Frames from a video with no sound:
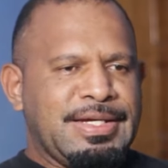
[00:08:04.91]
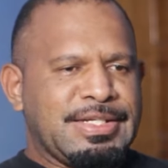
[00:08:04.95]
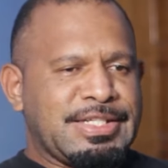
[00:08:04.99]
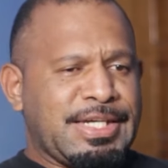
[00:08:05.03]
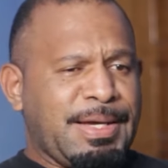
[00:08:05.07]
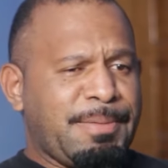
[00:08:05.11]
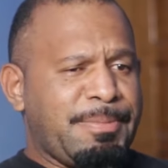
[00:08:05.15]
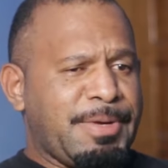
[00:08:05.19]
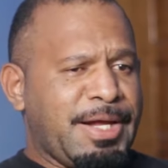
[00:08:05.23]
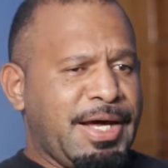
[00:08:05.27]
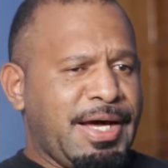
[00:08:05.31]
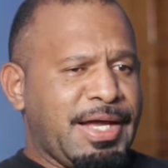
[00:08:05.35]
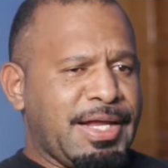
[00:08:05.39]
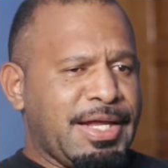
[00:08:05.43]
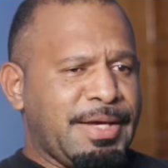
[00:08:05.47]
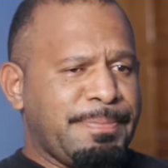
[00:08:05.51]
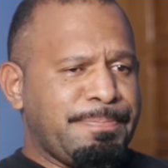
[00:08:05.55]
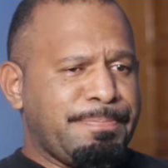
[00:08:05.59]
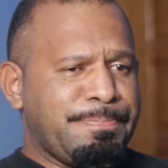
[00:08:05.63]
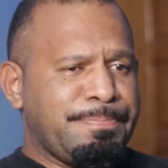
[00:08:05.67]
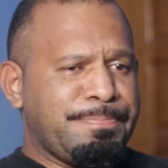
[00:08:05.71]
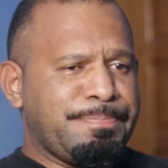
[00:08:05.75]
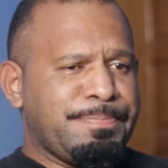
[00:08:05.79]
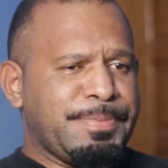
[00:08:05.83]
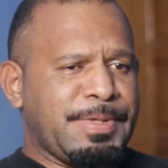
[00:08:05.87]
Saya
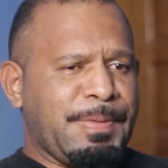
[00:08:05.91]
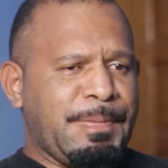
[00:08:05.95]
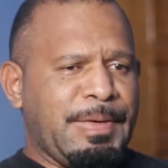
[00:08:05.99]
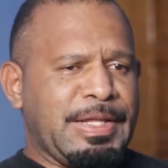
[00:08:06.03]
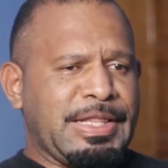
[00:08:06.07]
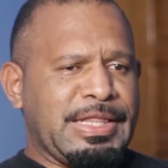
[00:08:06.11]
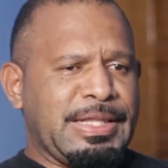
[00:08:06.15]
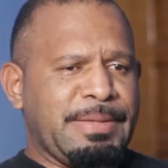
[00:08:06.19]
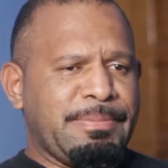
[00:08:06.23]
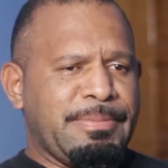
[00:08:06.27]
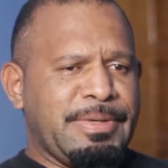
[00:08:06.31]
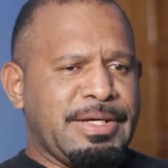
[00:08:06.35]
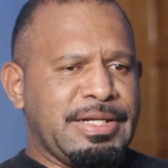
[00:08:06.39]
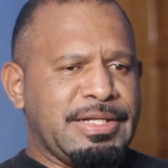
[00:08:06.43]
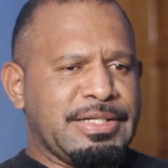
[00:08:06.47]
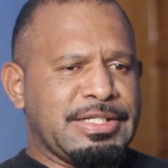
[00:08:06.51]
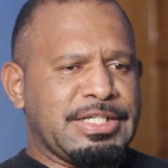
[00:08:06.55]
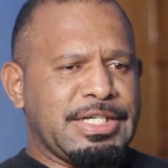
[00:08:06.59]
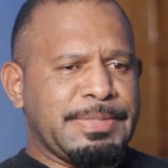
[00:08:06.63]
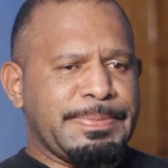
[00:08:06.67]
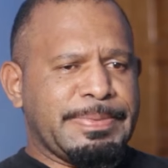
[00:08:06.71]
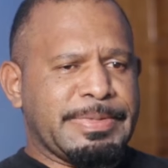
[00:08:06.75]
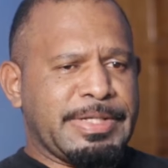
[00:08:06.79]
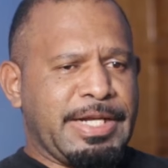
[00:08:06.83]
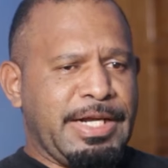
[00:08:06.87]
berharap teman-teman
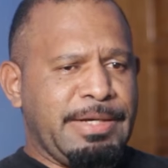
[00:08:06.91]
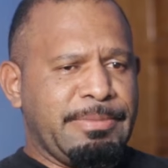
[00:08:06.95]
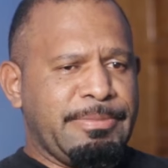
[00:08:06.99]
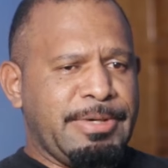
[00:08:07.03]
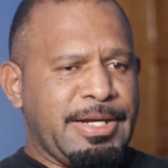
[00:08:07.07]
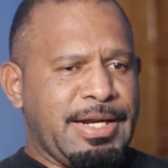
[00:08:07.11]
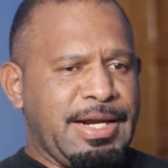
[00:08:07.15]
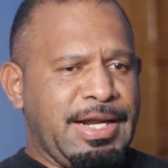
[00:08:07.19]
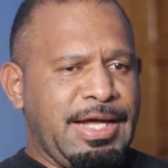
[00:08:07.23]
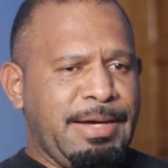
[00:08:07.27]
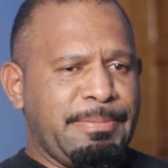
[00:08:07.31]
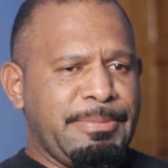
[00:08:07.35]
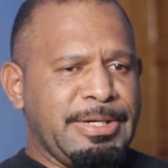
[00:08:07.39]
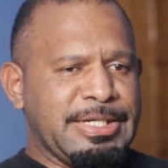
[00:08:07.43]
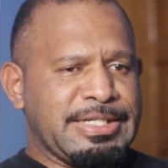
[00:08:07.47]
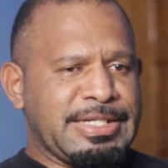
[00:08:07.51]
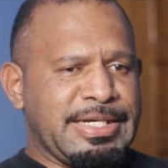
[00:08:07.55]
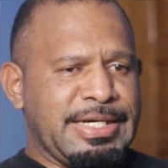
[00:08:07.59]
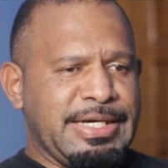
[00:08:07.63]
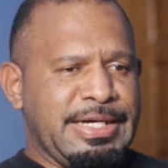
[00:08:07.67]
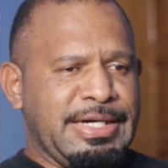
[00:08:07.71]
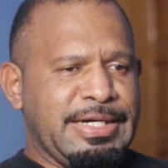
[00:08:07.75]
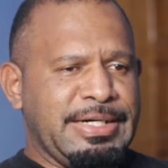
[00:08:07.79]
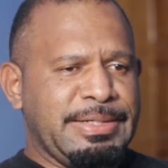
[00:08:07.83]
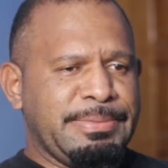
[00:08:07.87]
subscriber lama
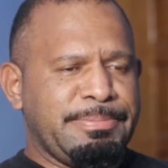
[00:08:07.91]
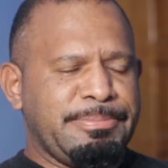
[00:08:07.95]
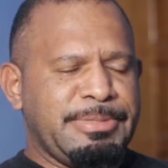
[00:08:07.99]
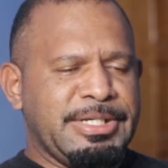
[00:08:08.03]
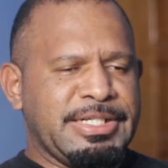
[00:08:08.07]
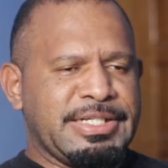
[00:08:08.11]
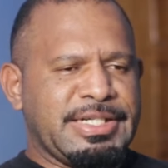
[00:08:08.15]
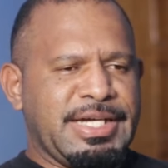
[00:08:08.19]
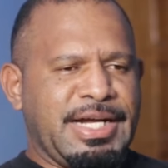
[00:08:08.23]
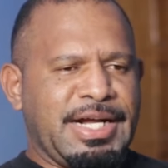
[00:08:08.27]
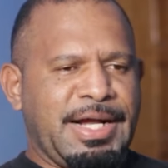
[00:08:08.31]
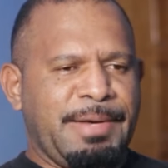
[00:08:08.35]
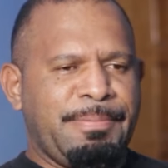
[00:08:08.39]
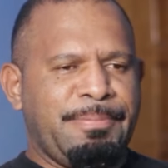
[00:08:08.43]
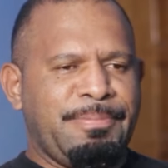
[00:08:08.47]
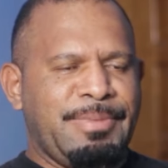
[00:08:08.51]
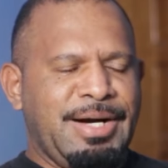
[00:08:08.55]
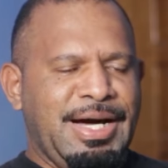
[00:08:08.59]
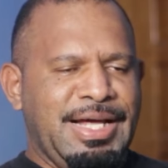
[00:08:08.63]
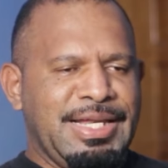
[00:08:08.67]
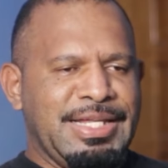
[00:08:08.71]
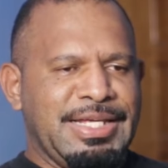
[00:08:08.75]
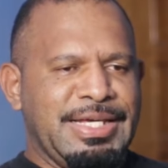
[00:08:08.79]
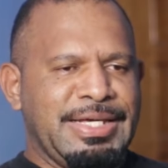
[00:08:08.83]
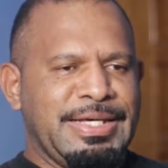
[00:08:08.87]
saya bisa
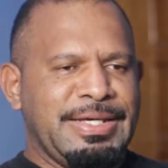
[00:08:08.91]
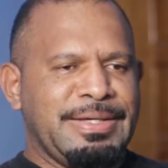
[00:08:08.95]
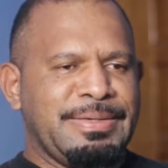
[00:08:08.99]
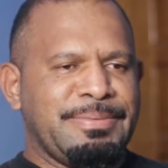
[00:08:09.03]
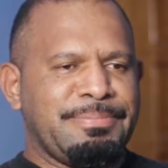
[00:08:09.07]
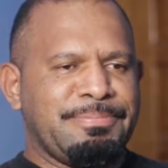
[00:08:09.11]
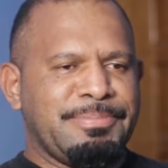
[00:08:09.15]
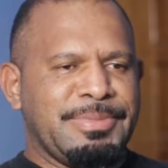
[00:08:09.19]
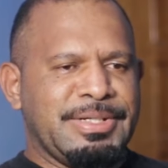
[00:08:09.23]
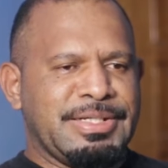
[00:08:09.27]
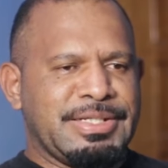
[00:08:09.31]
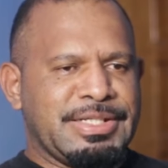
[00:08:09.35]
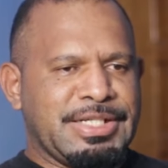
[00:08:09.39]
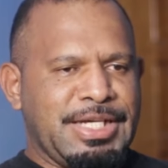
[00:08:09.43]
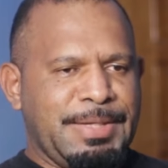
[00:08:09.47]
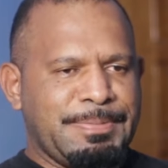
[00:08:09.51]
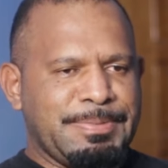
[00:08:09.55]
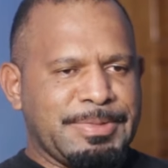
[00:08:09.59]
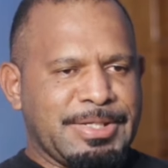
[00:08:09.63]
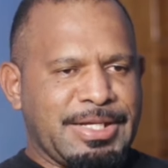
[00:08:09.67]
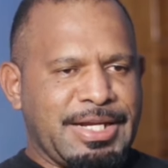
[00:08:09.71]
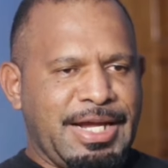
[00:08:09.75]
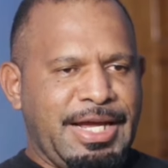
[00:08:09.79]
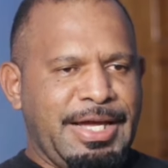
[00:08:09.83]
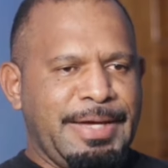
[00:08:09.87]
kembali
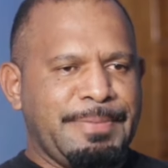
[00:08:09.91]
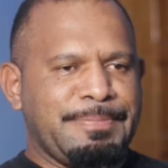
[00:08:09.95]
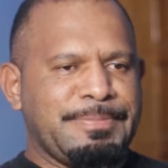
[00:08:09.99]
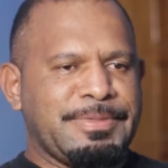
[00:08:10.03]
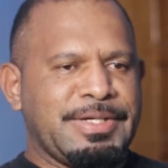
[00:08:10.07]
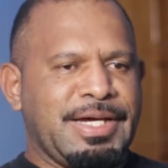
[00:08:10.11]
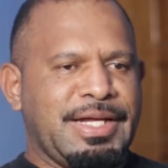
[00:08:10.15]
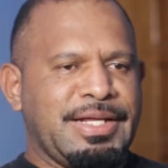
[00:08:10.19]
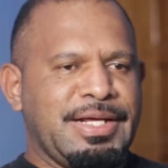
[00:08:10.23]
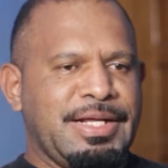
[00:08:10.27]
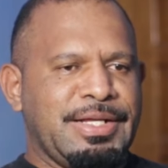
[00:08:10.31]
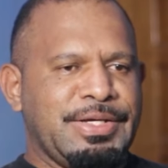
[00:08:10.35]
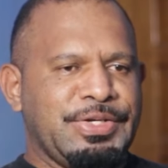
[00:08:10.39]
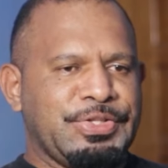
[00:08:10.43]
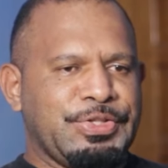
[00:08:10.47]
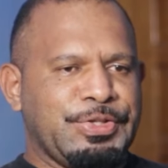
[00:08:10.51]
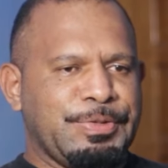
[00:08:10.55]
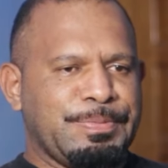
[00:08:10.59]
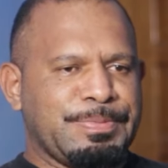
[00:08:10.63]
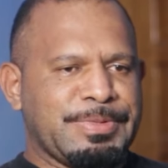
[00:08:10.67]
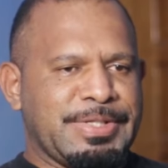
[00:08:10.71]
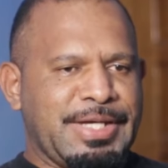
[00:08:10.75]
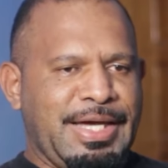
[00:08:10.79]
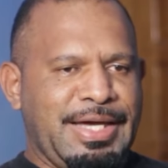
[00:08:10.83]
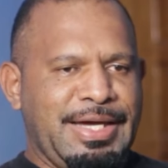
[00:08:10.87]
mensubscribe channel
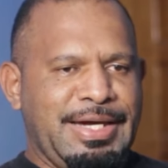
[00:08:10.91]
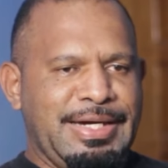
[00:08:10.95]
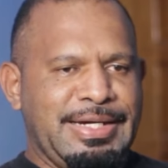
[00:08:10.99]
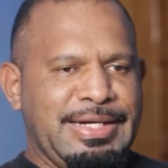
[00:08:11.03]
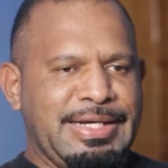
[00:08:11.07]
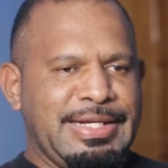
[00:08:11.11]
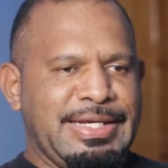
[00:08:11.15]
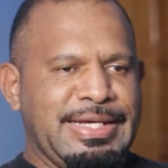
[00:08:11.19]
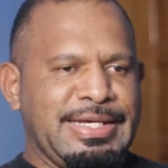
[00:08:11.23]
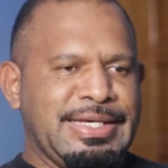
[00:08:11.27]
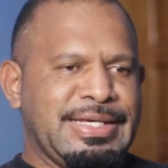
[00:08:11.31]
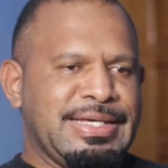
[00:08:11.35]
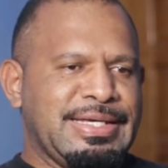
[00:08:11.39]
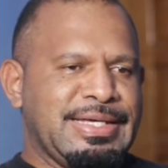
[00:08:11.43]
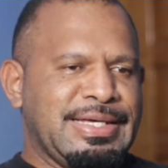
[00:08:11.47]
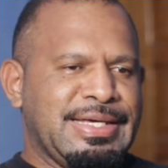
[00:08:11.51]
YouTube saya ini.